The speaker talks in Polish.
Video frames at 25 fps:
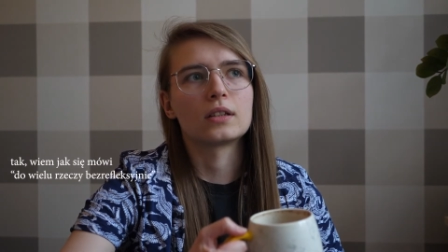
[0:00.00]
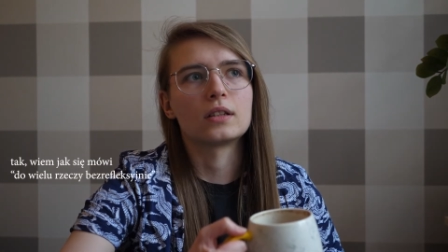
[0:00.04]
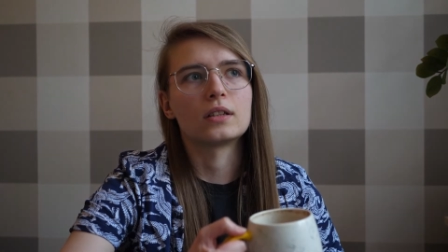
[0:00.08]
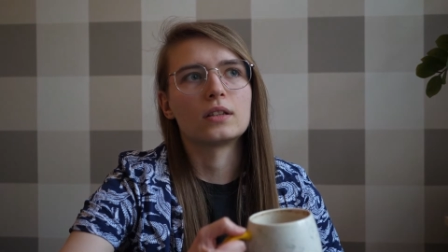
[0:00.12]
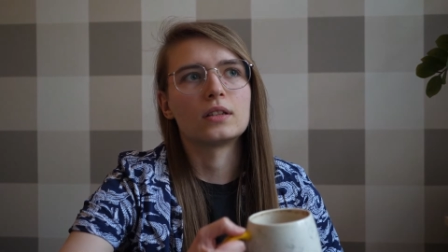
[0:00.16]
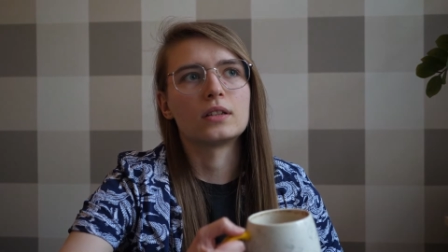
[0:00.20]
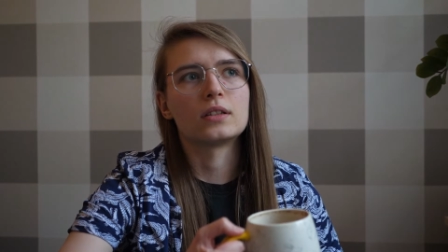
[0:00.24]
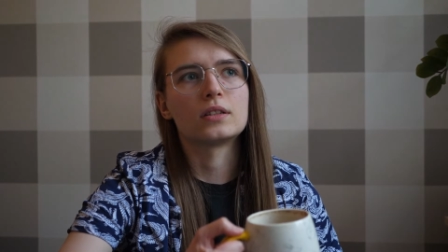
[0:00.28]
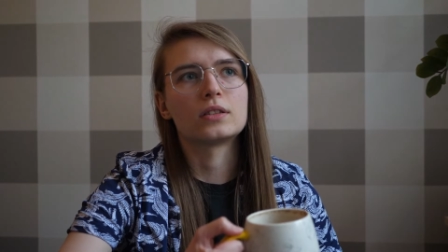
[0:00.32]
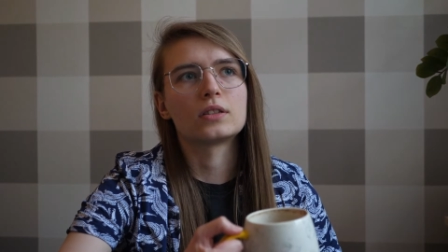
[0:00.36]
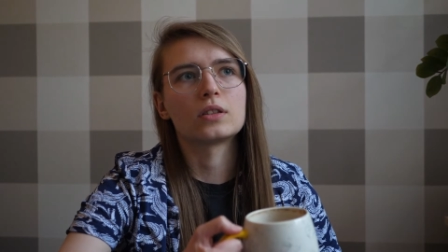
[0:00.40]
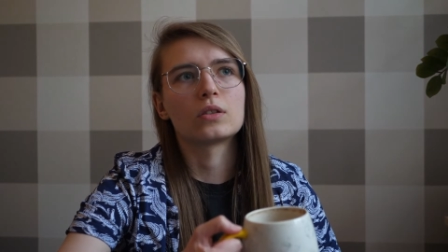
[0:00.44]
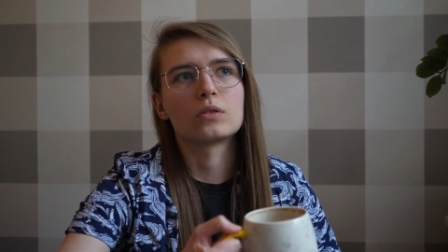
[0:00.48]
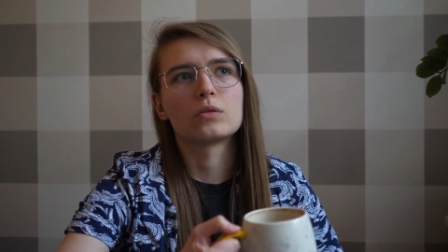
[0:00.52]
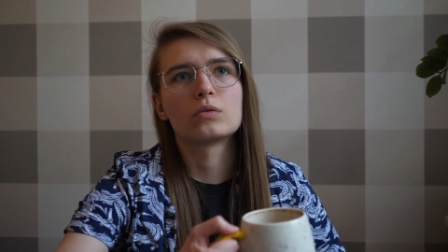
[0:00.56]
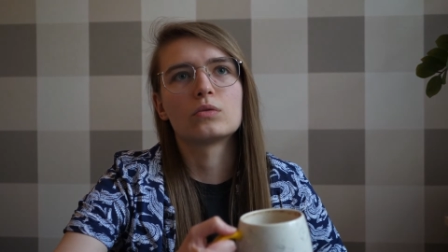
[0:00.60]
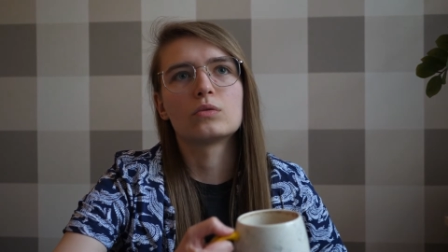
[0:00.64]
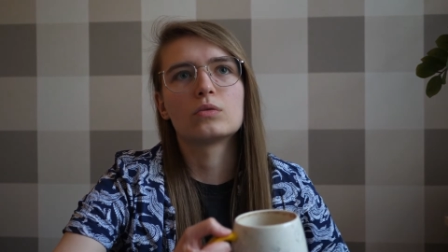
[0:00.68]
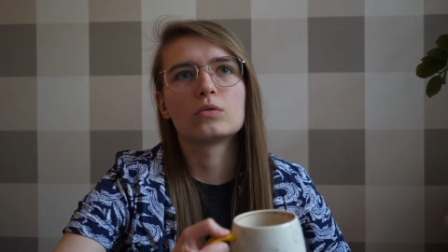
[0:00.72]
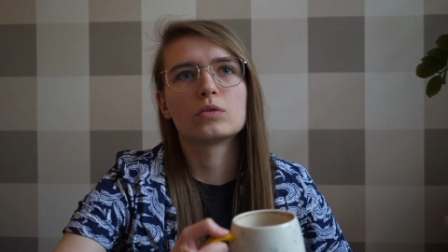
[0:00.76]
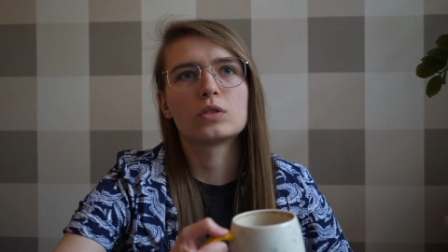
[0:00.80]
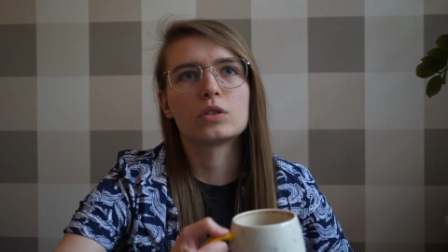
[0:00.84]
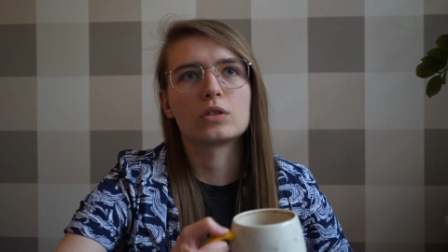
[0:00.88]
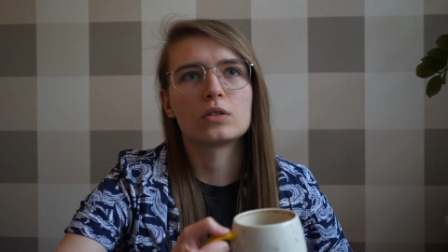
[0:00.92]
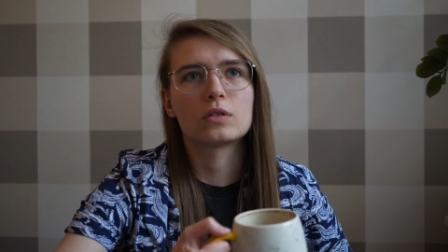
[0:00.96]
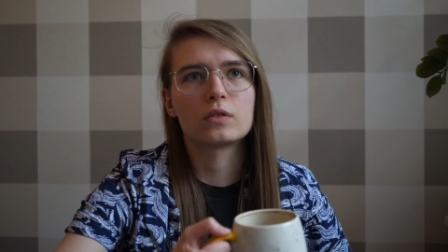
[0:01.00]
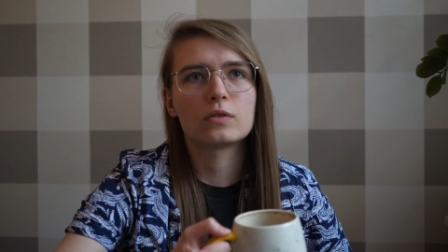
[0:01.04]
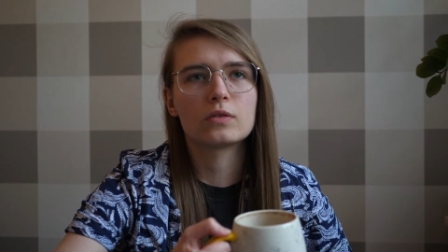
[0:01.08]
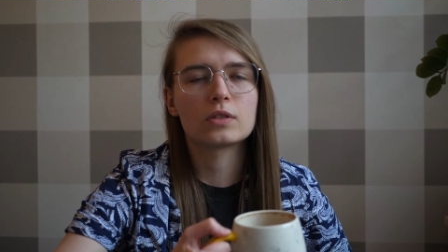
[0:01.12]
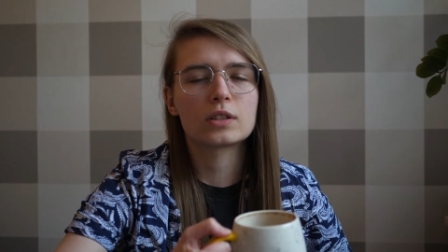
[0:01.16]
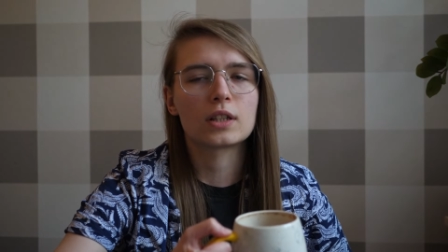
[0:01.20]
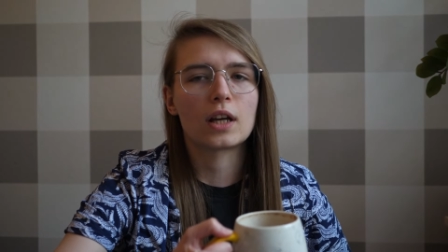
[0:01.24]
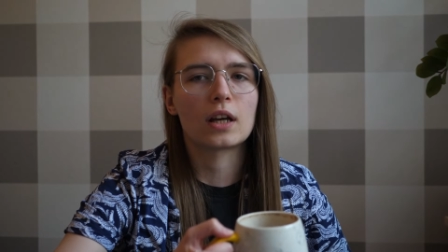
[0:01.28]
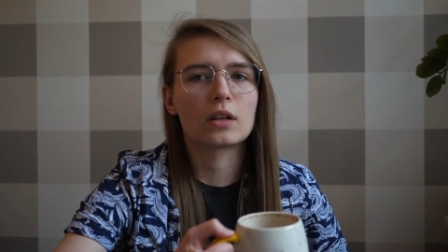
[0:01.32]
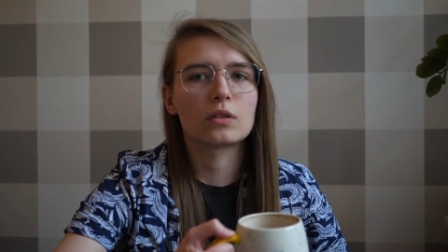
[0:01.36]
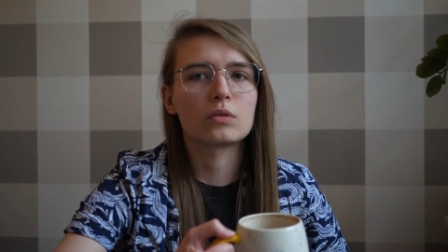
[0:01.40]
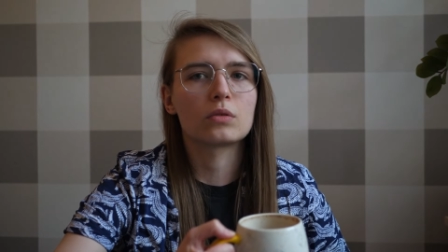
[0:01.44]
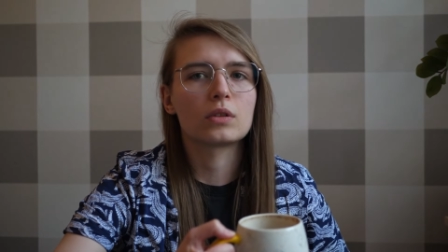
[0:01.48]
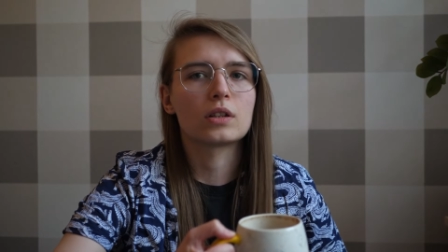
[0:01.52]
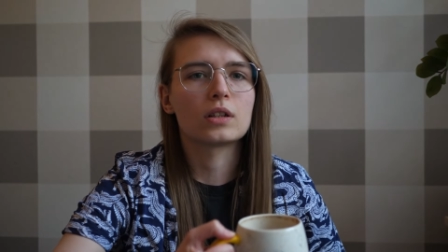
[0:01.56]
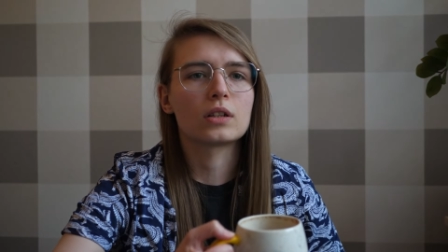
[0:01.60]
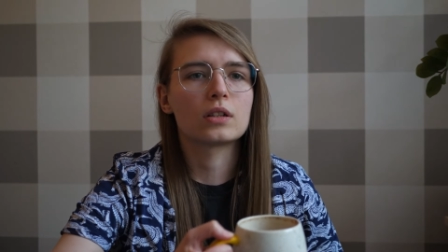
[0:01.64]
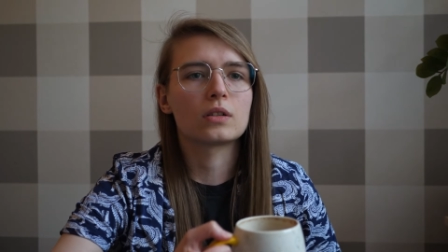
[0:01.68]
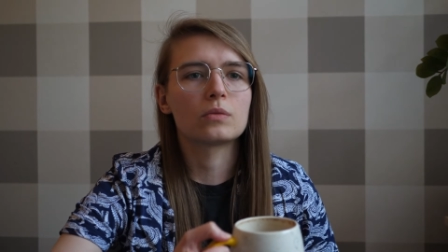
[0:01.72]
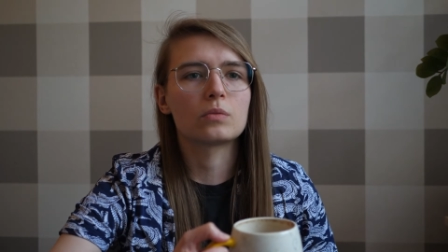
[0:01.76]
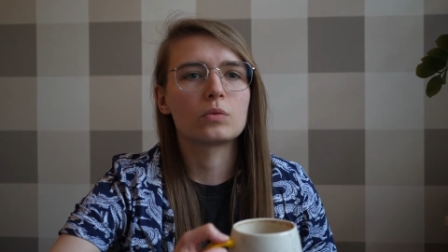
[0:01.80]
i są środowiska, które